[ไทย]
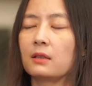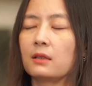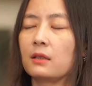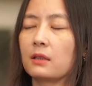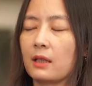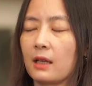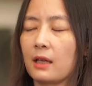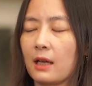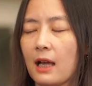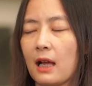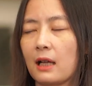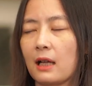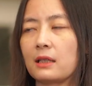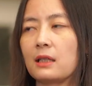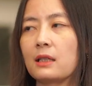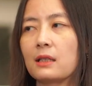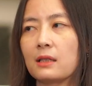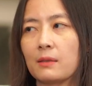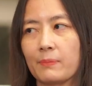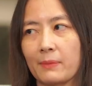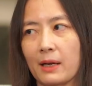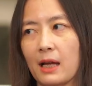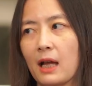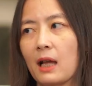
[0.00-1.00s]
หนึ่งอะค่ะที่
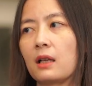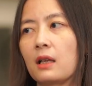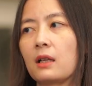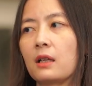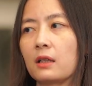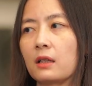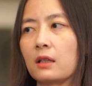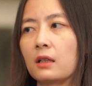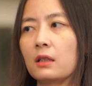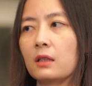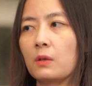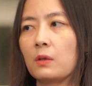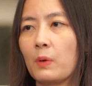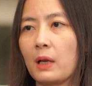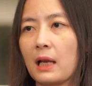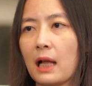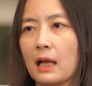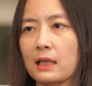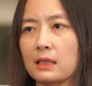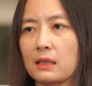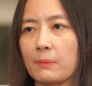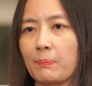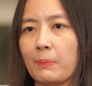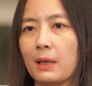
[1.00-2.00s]
สำคัญเลยก็คือเว
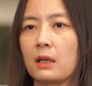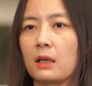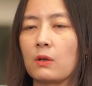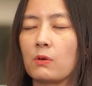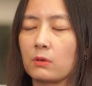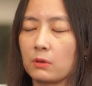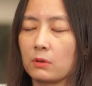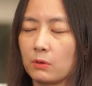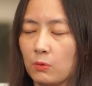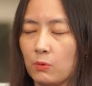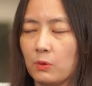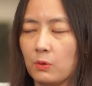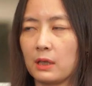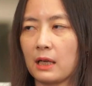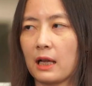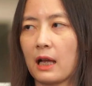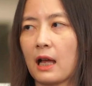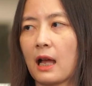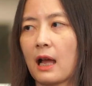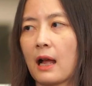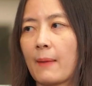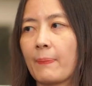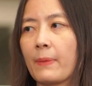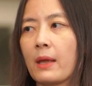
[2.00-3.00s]
ลาจะไปลงทุน
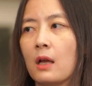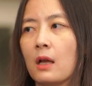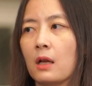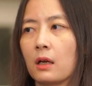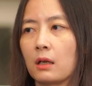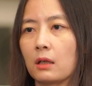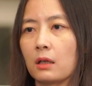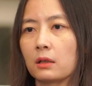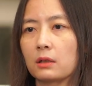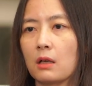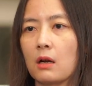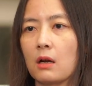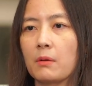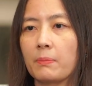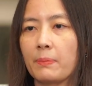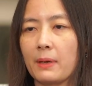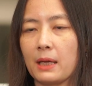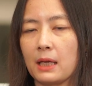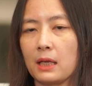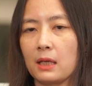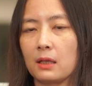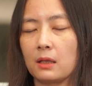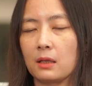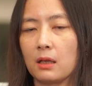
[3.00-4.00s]
นะคะก็ต้องไป
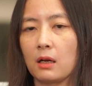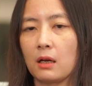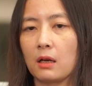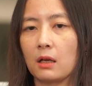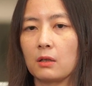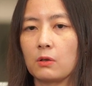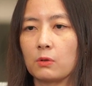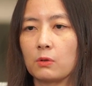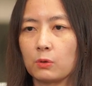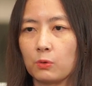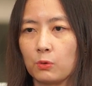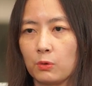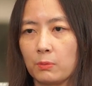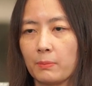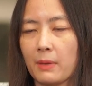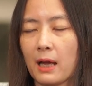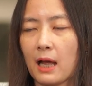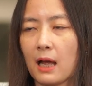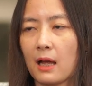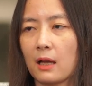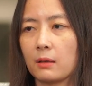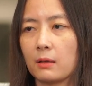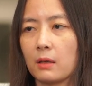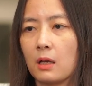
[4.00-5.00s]
ลงทุน
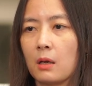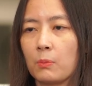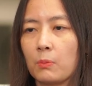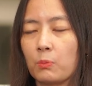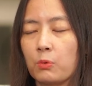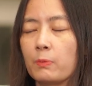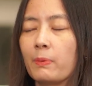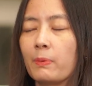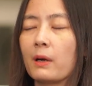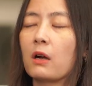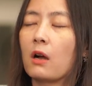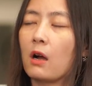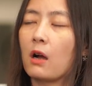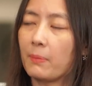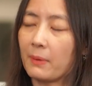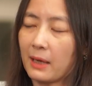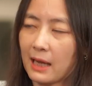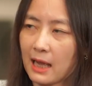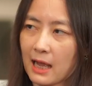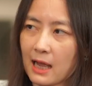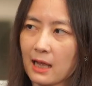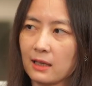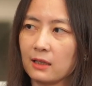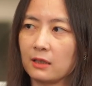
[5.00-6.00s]
ผ่านผู้ประกอบ
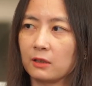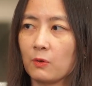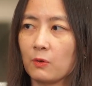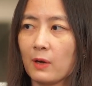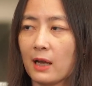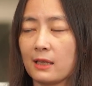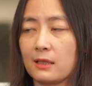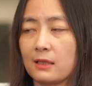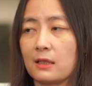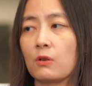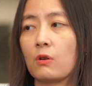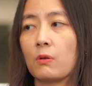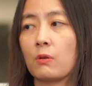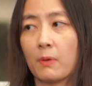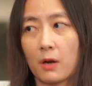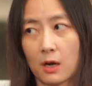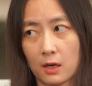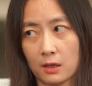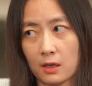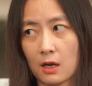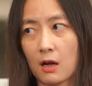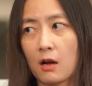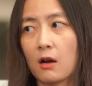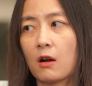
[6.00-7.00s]
การหรือตัว ICO
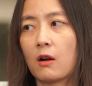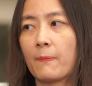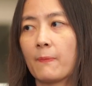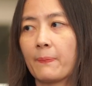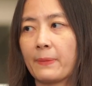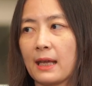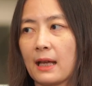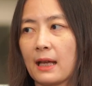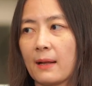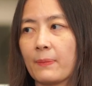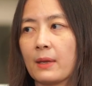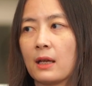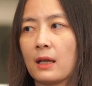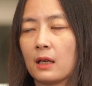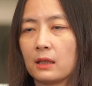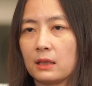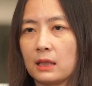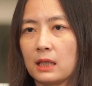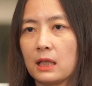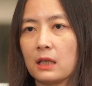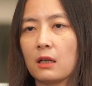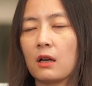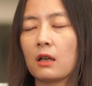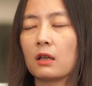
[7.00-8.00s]
portal เนี่ย
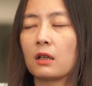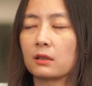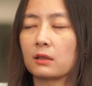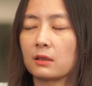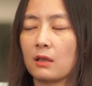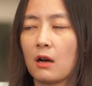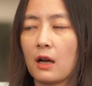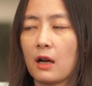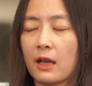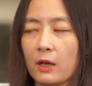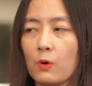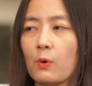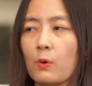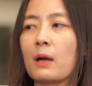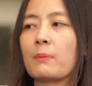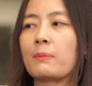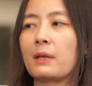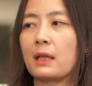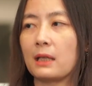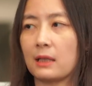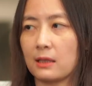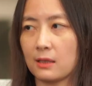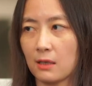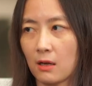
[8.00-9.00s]
ที่กรตให้ความ
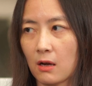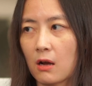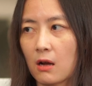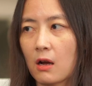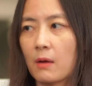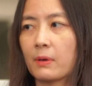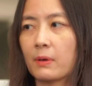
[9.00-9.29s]
เห็นชอบ